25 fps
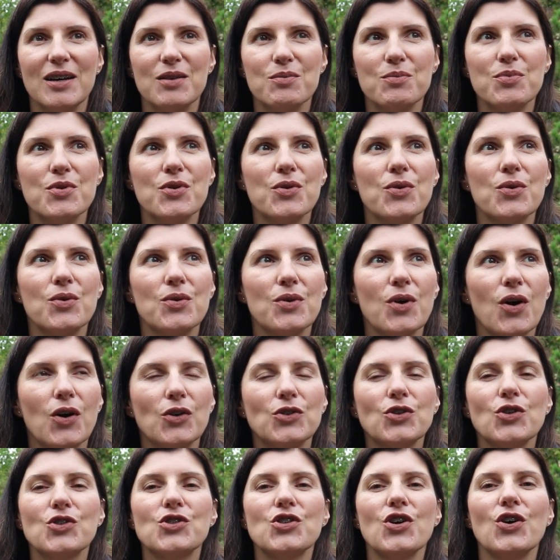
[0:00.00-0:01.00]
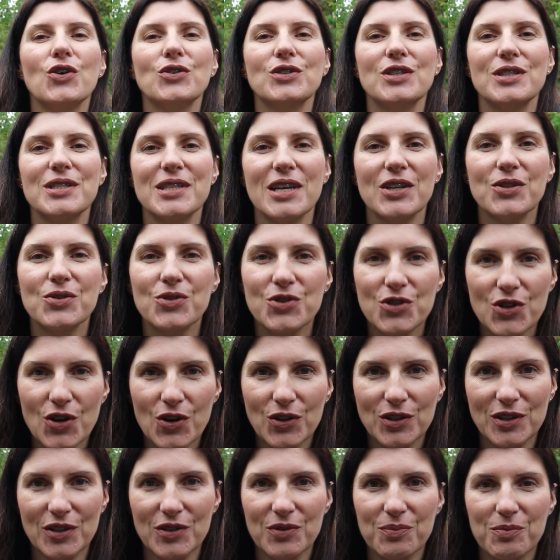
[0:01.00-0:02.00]
był otoczony,
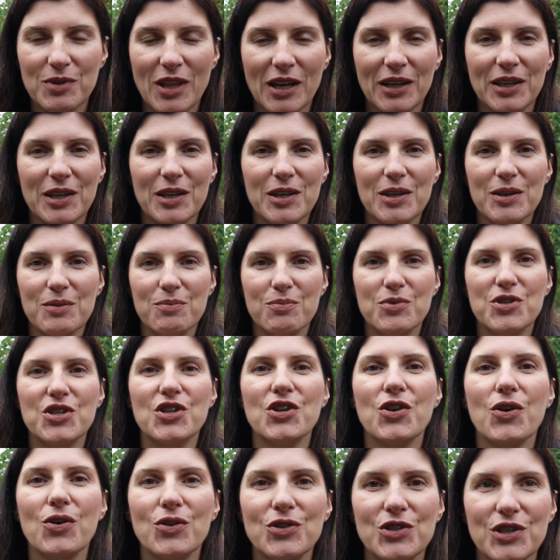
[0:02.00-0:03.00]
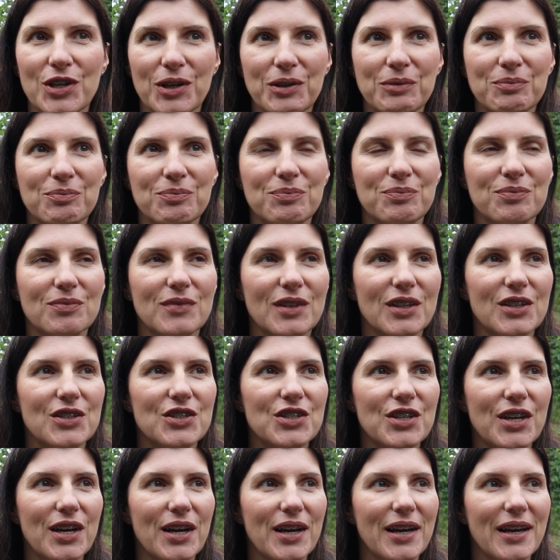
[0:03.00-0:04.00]
zanurzony w takiej przyrodzie,
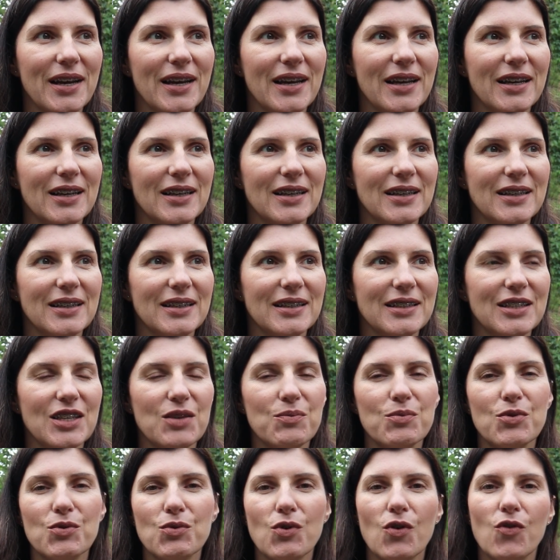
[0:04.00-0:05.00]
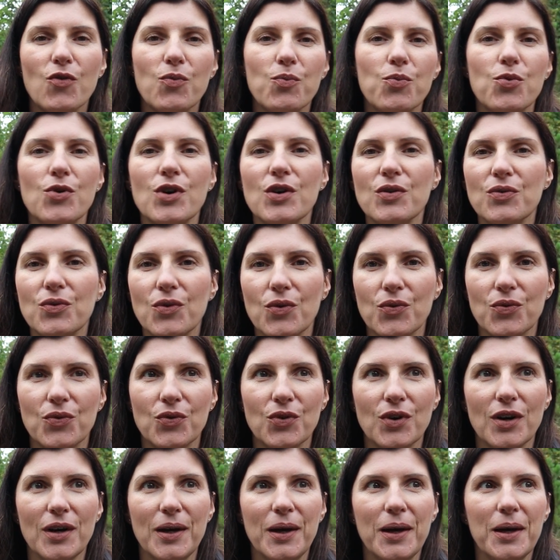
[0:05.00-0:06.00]
gdzie nie było
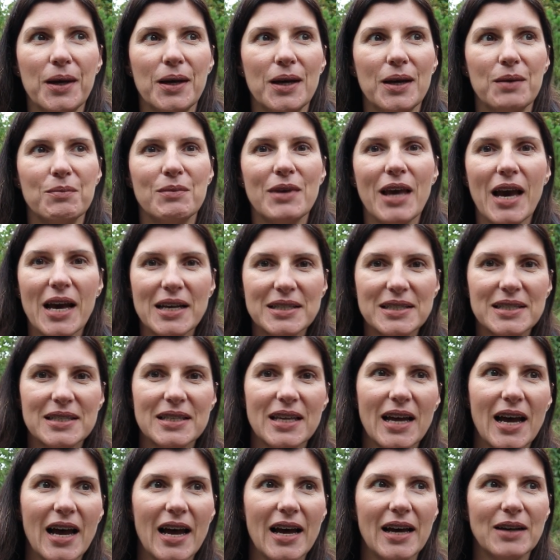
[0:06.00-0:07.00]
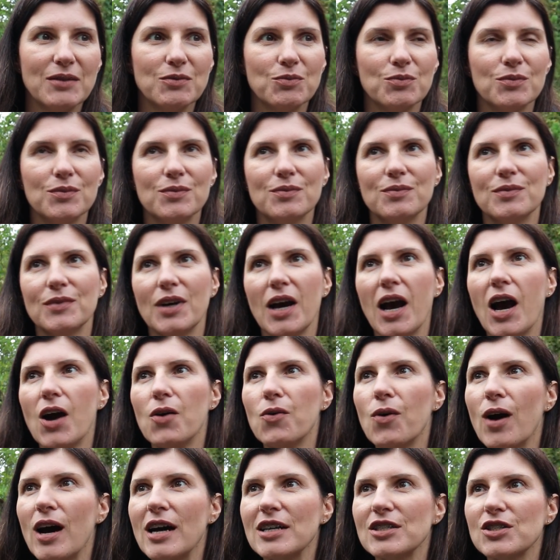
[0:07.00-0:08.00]
wpływów miasta, mm,
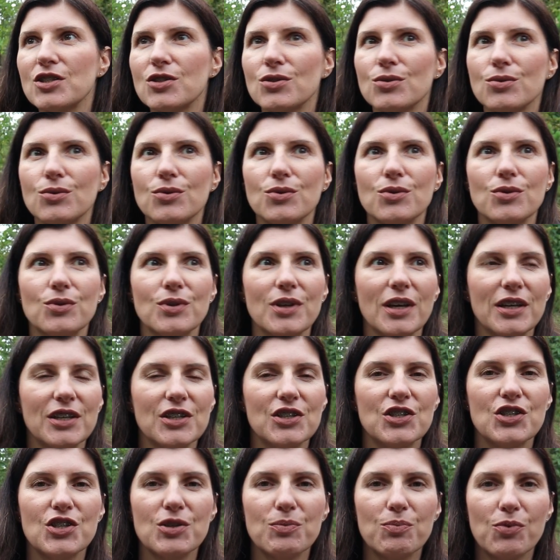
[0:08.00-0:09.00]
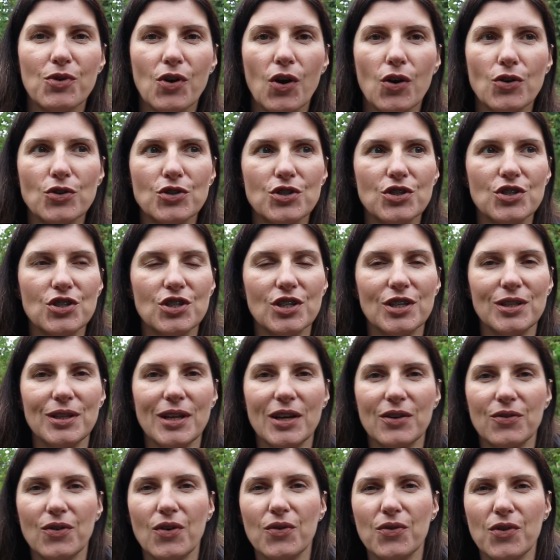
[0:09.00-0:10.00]
hałasu, jakiejś szybkości,
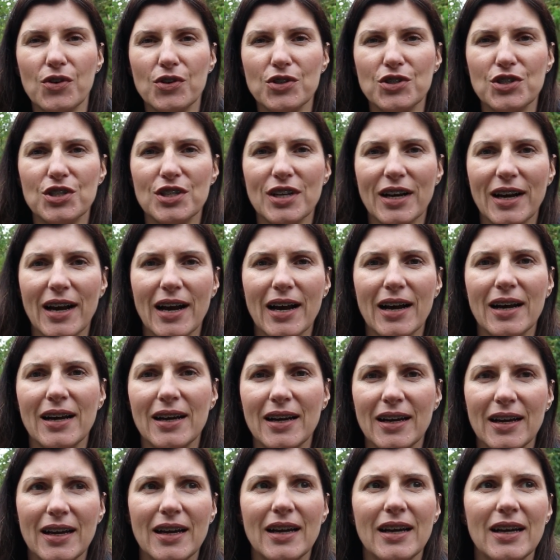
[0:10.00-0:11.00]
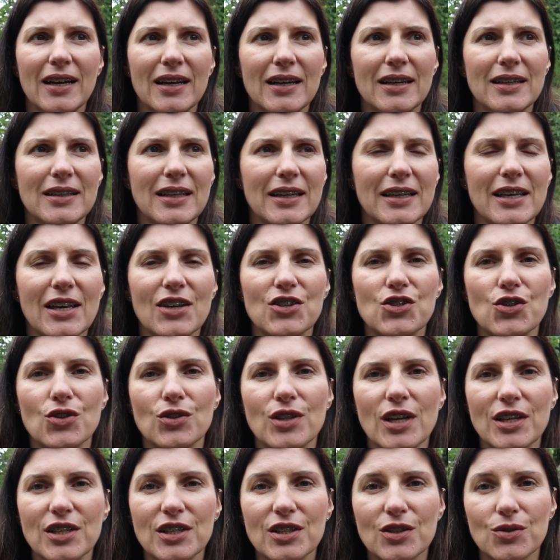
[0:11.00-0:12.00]
nerwowości, taka, e, takiej
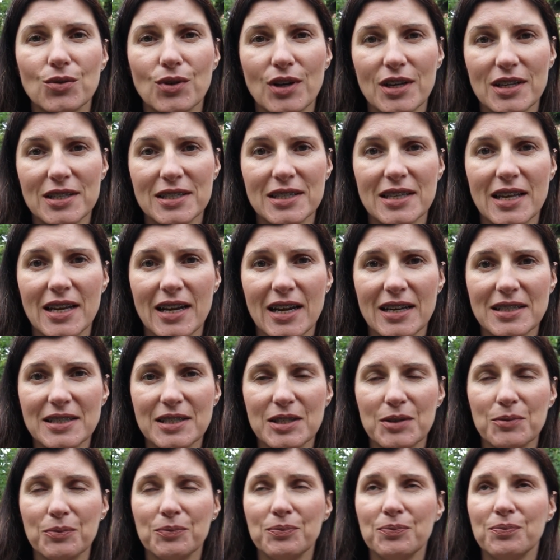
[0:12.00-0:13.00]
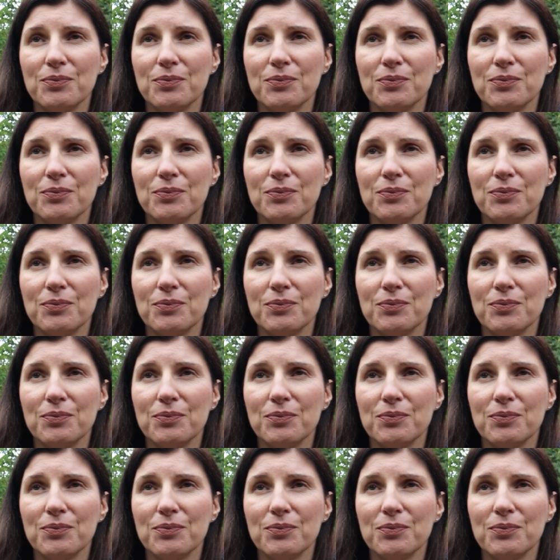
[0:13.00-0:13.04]
krzątaniny, która jest teraz.